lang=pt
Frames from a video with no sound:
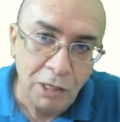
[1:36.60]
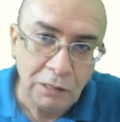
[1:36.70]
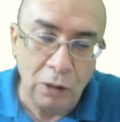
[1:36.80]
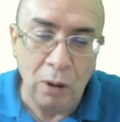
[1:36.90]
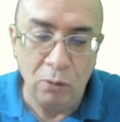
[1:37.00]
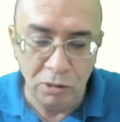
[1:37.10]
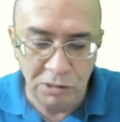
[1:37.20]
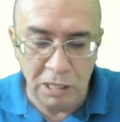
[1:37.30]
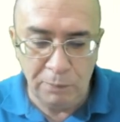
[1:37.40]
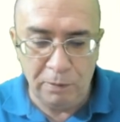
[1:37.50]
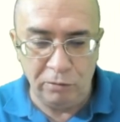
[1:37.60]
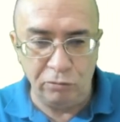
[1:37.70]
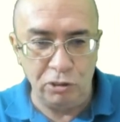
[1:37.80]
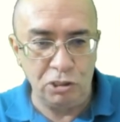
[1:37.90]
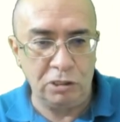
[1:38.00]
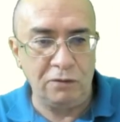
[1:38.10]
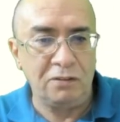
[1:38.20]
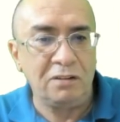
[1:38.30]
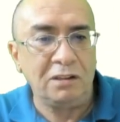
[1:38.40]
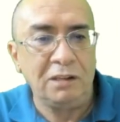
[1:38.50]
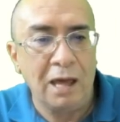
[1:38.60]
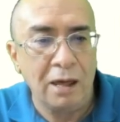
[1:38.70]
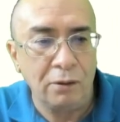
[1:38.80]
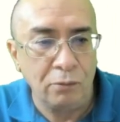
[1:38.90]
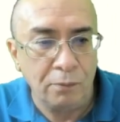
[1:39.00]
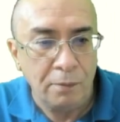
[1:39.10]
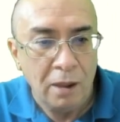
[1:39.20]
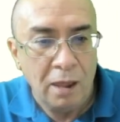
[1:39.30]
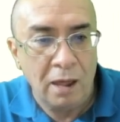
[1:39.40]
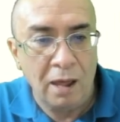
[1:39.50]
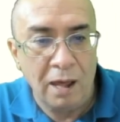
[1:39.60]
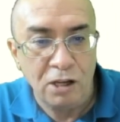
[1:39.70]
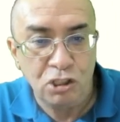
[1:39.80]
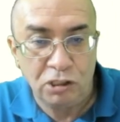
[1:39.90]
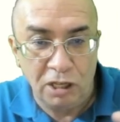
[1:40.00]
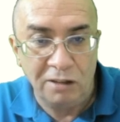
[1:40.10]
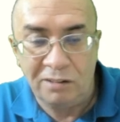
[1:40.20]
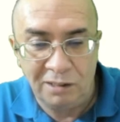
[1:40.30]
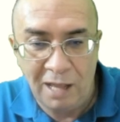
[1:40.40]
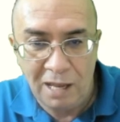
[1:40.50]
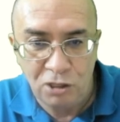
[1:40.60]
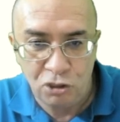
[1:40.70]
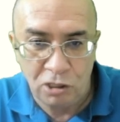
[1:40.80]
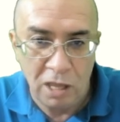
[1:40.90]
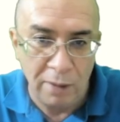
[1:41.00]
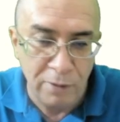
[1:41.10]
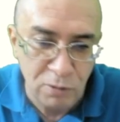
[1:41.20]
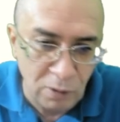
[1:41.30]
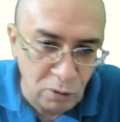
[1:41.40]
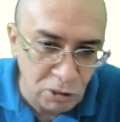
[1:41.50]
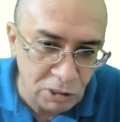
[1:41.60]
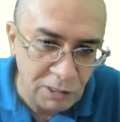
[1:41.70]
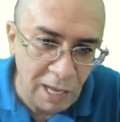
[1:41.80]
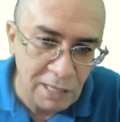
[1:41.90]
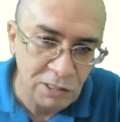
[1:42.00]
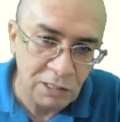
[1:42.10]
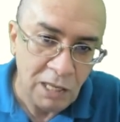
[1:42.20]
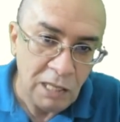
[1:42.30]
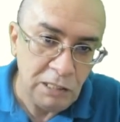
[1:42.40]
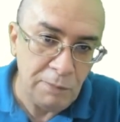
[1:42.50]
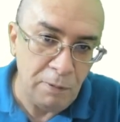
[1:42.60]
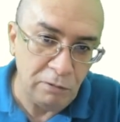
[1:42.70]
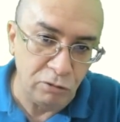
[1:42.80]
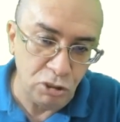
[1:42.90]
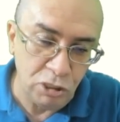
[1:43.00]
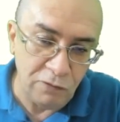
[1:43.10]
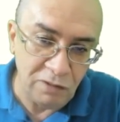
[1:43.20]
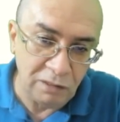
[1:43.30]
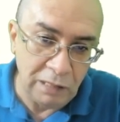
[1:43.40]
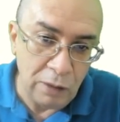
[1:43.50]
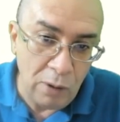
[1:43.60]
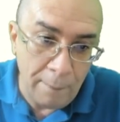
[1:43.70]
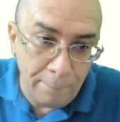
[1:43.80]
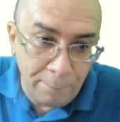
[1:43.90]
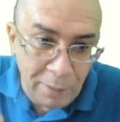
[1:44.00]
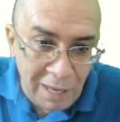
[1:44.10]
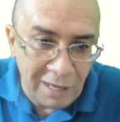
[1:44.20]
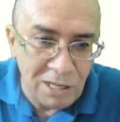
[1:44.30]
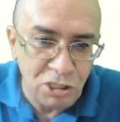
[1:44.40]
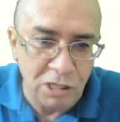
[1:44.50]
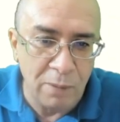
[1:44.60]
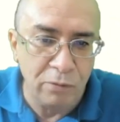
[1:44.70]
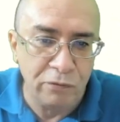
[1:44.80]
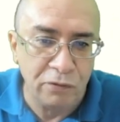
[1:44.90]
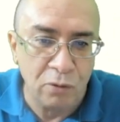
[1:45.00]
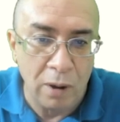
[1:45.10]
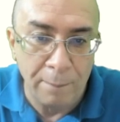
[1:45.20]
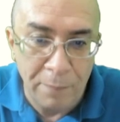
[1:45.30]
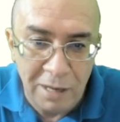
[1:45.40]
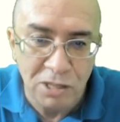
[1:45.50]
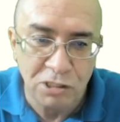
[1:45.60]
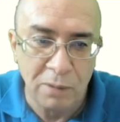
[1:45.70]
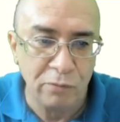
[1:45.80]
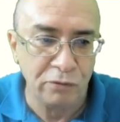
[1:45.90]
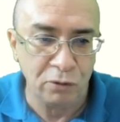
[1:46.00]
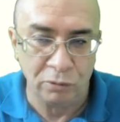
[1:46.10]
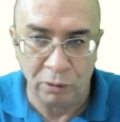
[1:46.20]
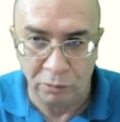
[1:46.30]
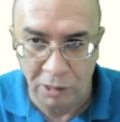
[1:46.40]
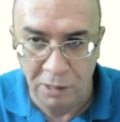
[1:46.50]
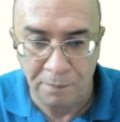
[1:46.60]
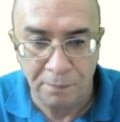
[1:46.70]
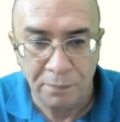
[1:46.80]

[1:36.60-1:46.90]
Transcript: Então, a quantidade de pessoas que visitaram a, as três cidades é a mesma quantidade de pessoas que visitaram apenas Cabo Frio, apenas Cabo Frio, tá ok?